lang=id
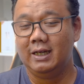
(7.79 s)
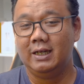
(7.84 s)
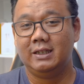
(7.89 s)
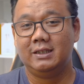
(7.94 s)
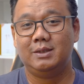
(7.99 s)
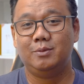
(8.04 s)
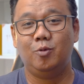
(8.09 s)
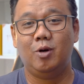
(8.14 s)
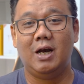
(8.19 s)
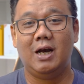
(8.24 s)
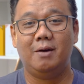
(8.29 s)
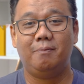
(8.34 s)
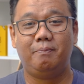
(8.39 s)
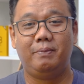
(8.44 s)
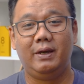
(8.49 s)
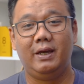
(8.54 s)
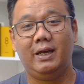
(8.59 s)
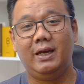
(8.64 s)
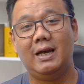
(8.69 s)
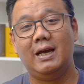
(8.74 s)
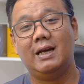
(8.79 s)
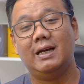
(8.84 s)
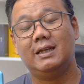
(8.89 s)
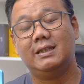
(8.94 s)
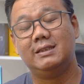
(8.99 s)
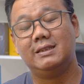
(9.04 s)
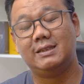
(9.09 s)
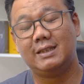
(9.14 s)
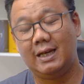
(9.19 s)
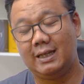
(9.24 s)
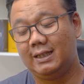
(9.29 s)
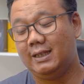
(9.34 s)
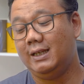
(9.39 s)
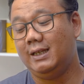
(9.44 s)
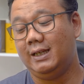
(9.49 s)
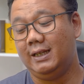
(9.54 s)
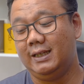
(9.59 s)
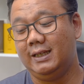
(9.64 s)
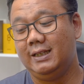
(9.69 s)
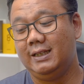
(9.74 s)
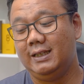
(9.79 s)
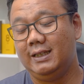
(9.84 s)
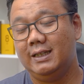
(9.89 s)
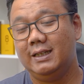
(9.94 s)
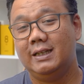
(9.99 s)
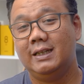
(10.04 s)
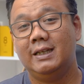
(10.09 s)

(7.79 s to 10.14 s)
Sebuah HP yang saat ini,